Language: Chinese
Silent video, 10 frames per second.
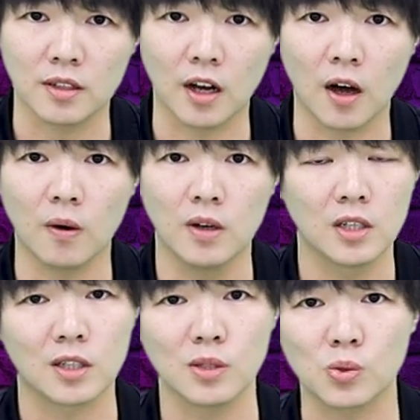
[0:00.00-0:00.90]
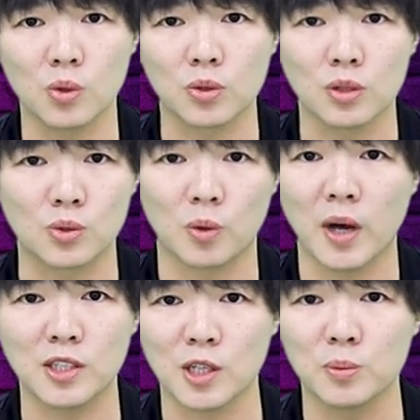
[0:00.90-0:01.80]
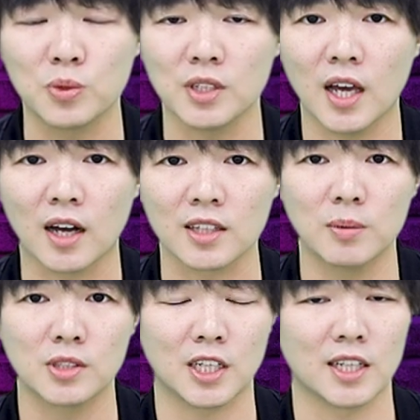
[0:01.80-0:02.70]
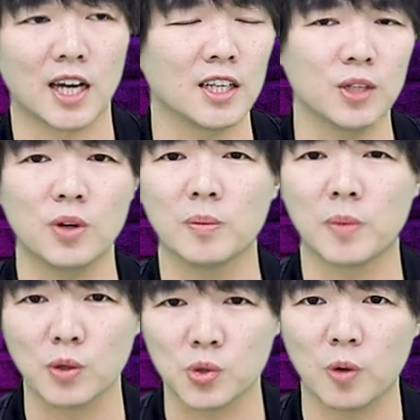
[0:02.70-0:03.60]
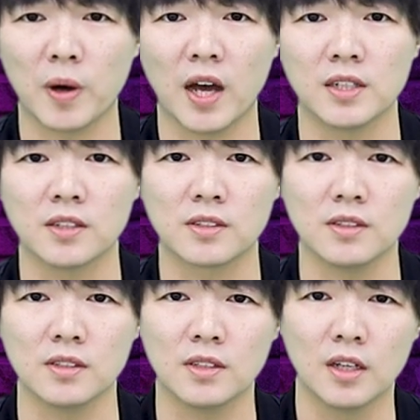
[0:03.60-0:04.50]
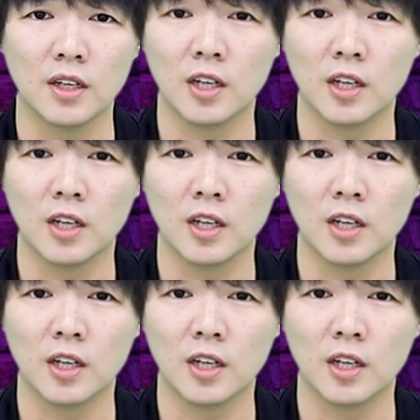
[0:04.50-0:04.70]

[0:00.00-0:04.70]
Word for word: 然后跟所有的左派节目一样，他们请来了一位保守派人士。